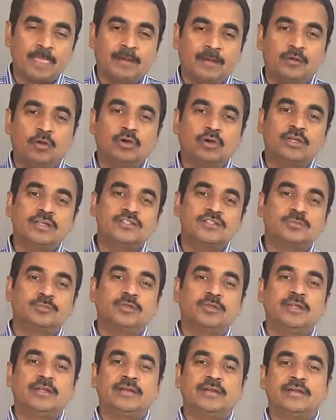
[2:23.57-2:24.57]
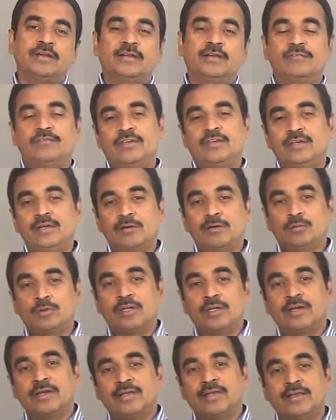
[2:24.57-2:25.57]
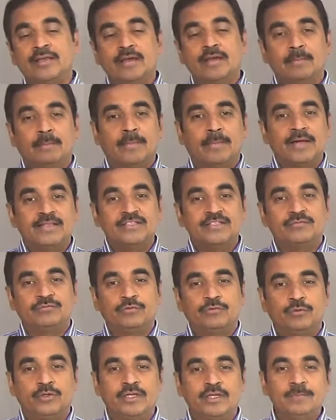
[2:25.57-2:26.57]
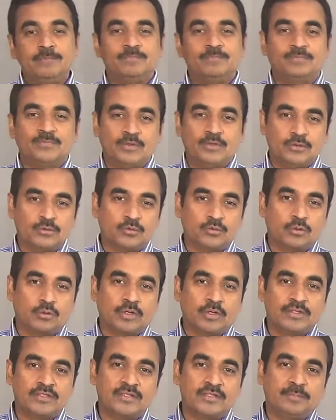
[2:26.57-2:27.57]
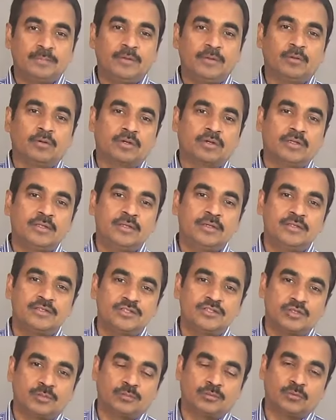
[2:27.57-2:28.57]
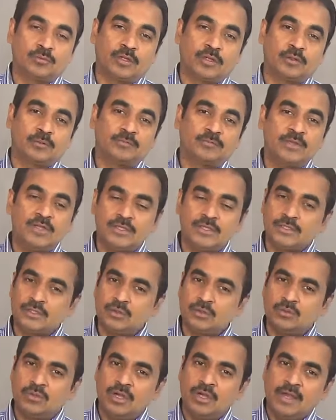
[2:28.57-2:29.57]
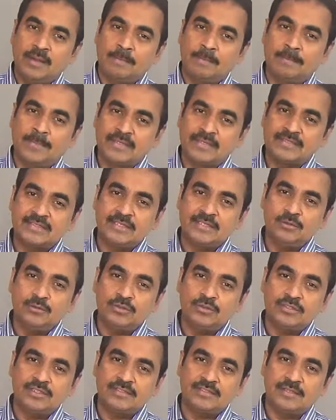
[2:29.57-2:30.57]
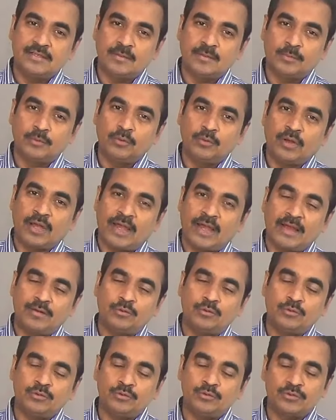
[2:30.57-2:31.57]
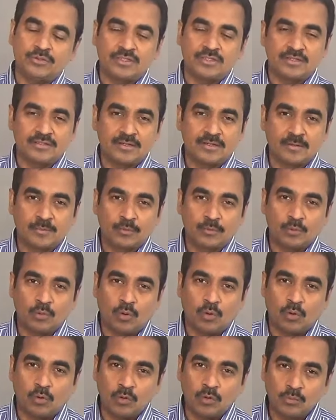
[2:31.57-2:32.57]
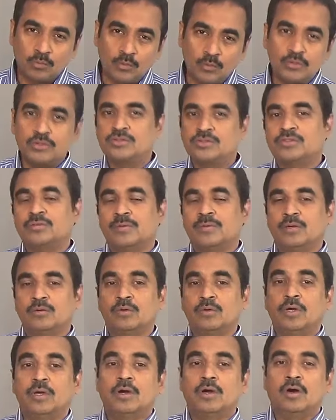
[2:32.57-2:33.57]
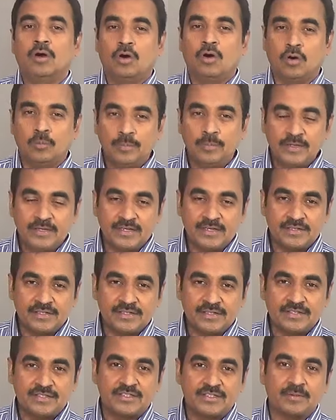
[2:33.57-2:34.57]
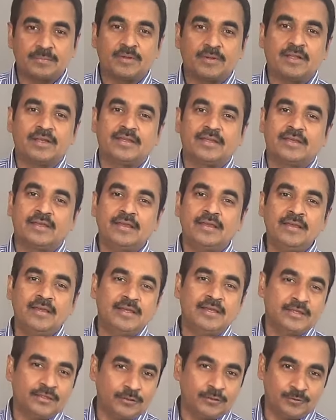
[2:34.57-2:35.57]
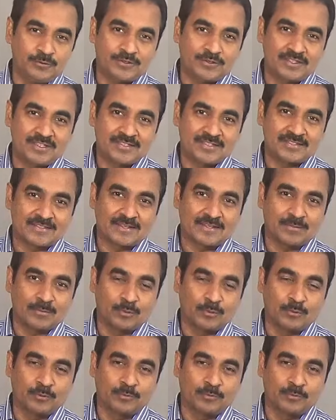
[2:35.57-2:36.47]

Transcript: డాక్టర్ చెప్తున్నారు ఏంటంటే వీక్గా ఉన్నానని మంచి ఫుడ్ని తీసుకోవాలని చెప్పి డాక్టర్ చెప్తున్నారు సో మస్ట్ని యూస్ చేసేటప్పుడు హ్యావ్ టు యూస్ చేసేటప్పుడు ఆల్మోస్ట్ మనం ఆబ్లిగేషన్స్ చెప్పడానికే యూస్ చేస్తాము